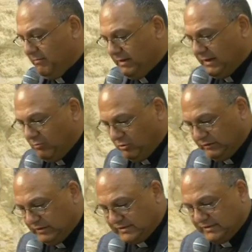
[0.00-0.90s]
من
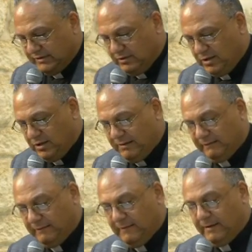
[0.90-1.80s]
الموت قصة إقامة
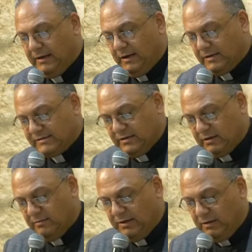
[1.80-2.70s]

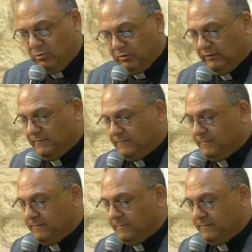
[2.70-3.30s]
لعازر من الموت